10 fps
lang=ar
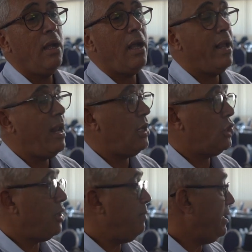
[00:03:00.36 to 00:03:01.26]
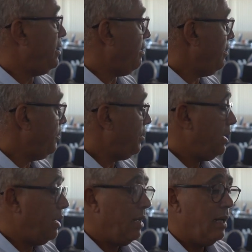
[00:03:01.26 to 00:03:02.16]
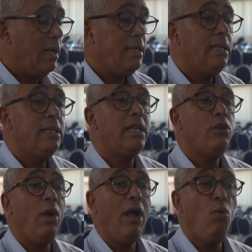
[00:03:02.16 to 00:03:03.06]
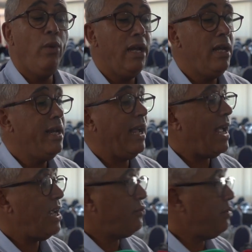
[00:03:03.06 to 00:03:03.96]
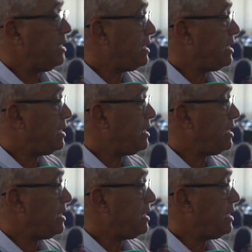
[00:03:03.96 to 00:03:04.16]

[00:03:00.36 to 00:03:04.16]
قرار الجمعيه الذي سيحول النقاش فيما